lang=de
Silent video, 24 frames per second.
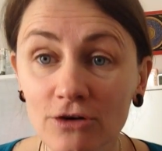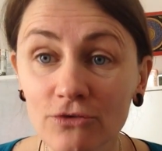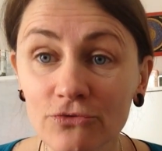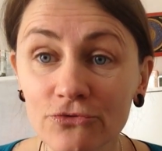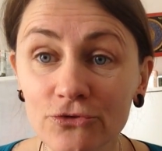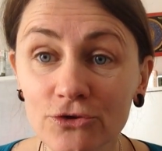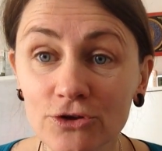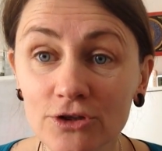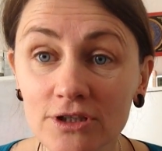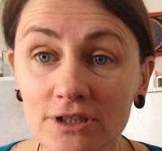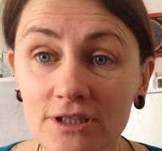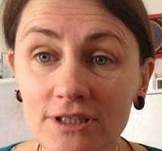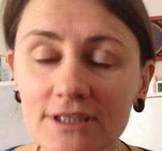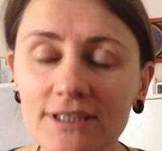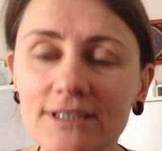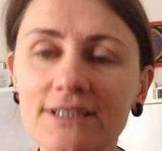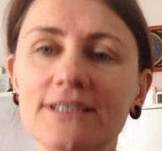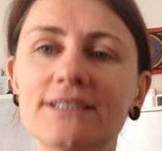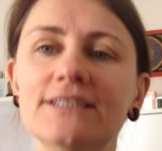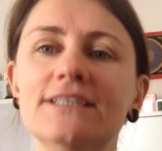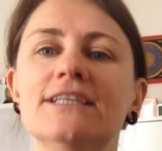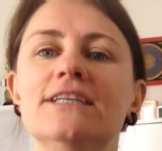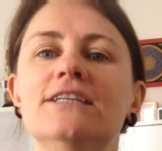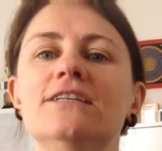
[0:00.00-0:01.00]
gefunden,
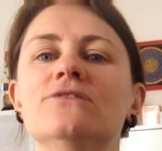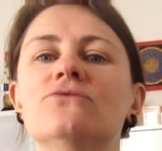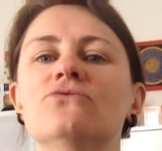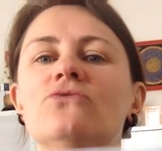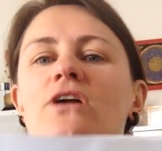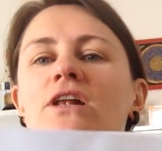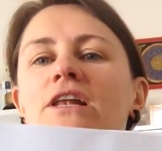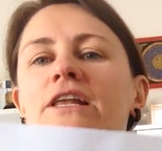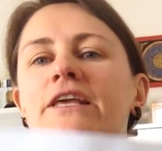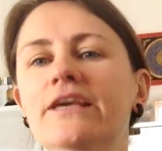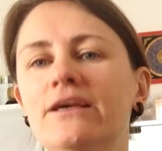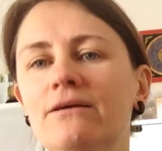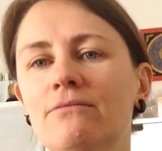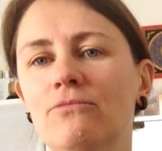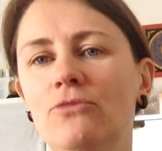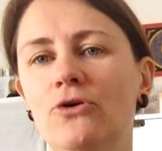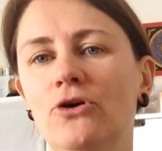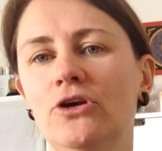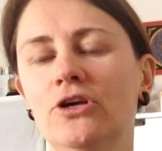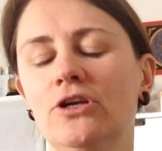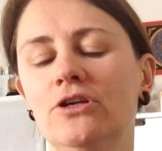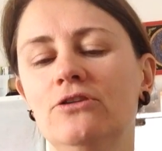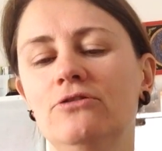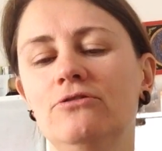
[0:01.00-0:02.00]
der das verlegen
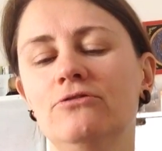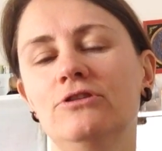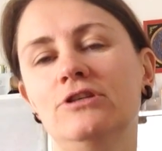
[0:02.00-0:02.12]
möchte.